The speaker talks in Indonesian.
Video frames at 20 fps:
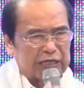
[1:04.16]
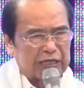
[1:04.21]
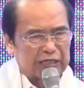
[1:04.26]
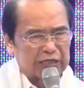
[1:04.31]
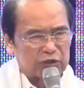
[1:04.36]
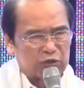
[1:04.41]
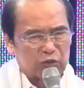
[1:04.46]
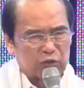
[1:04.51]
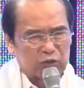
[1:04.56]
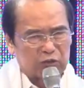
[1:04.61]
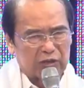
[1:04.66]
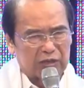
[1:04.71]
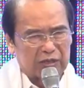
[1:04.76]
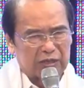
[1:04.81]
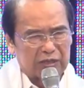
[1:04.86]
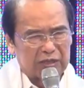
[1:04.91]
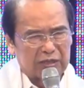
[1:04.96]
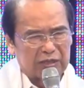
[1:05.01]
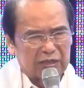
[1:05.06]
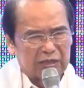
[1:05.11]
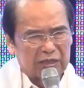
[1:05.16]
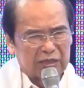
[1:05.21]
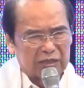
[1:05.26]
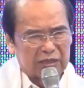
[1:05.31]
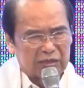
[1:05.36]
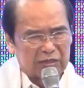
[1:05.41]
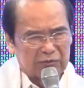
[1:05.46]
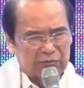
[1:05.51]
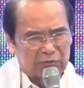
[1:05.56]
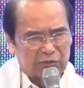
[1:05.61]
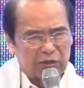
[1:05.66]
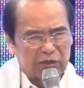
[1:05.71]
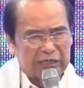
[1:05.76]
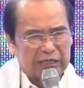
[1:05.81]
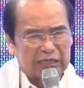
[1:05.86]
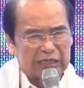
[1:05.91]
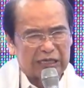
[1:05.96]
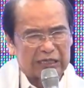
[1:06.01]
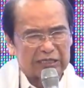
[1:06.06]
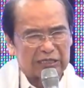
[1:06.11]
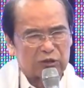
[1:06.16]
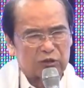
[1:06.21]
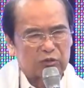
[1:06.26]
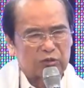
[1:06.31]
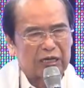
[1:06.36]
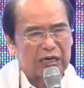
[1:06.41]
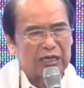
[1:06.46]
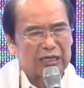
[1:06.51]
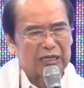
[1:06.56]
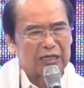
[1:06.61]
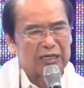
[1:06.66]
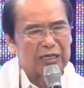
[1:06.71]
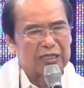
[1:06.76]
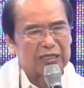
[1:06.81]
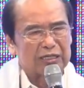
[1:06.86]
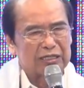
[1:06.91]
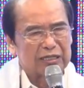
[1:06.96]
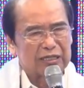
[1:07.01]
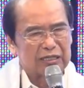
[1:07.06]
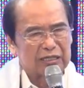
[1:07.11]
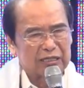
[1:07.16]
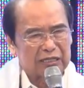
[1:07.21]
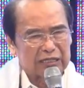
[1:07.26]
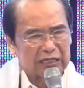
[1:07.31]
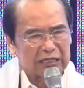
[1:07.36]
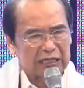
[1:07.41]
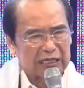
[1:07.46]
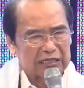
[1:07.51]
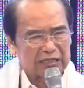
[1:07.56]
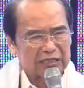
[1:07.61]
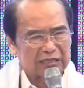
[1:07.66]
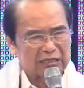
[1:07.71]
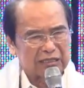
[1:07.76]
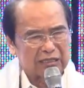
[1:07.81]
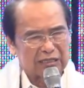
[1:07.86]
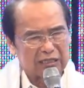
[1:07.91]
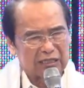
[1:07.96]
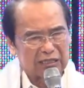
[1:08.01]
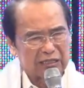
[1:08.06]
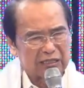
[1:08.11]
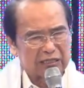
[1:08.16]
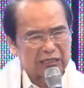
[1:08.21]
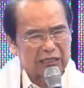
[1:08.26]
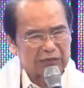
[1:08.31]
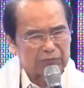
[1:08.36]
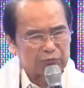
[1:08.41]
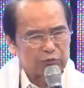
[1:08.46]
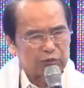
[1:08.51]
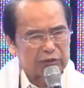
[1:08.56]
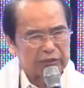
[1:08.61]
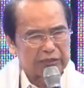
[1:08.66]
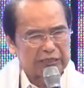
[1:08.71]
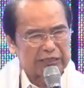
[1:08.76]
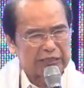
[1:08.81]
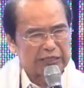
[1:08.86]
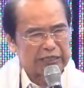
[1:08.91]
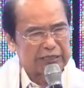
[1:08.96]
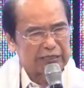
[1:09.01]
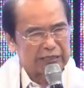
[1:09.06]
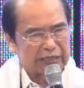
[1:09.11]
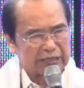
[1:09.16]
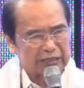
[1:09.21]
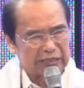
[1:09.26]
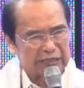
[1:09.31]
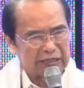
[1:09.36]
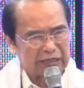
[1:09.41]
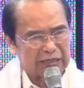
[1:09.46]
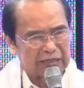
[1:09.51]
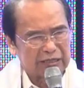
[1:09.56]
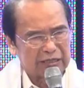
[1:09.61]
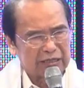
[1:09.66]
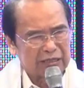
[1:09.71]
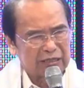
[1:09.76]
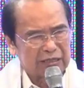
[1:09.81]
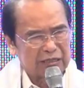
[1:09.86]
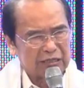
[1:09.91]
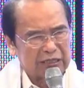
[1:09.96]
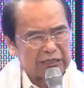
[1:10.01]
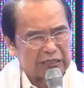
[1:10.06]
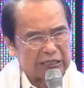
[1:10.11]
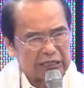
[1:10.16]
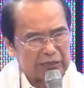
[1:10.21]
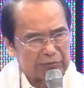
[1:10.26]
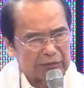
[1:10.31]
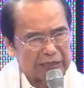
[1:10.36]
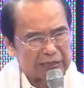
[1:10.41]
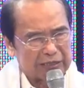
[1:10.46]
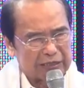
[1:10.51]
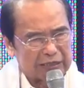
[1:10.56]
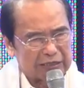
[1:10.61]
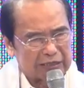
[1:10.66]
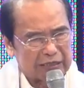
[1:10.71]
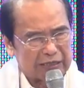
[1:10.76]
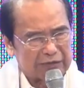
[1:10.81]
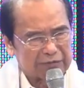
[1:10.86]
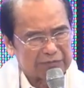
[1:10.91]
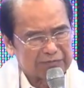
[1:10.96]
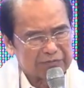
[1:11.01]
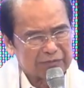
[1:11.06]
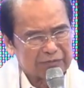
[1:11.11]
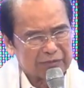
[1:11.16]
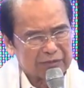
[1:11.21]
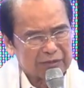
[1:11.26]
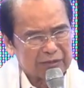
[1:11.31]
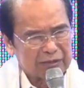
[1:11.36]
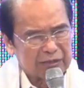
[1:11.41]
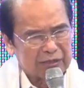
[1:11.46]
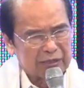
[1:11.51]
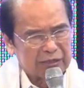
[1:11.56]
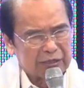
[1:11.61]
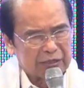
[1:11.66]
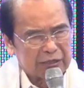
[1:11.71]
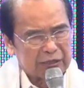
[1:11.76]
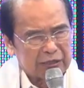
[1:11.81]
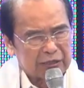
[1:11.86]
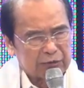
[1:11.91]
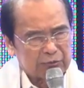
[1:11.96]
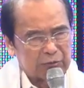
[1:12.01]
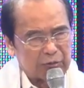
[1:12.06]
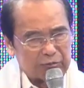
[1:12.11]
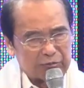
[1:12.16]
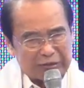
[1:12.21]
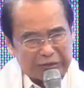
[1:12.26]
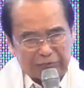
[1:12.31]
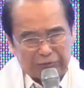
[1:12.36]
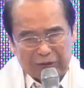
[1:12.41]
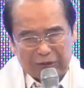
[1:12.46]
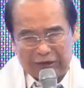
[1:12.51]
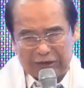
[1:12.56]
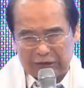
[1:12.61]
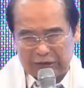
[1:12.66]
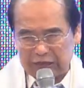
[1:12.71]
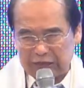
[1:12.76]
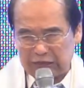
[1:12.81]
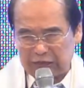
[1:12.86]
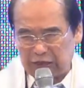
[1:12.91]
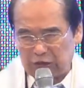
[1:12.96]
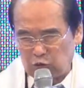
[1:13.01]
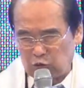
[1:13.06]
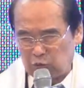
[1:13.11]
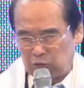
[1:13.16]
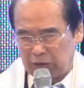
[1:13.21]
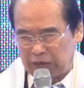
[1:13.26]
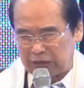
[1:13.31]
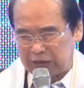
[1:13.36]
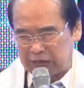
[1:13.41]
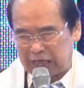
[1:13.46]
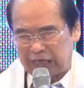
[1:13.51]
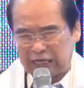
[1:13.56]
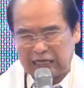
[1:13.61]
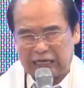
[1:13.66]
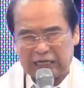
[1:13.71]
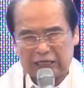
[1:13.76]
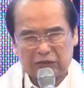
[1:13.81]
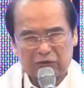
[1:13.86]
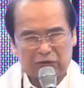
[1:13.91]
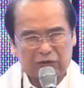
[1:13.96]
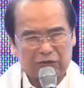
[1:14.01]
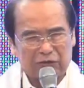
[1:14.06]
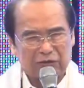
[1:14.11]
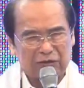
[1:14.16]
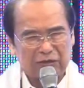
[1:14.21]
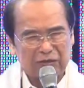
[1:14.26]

tiang ke surga. Malaikat juga keras. Gak boleh ditendang dia. Diterima setan. Sebelum tiba ke lubang raga loh.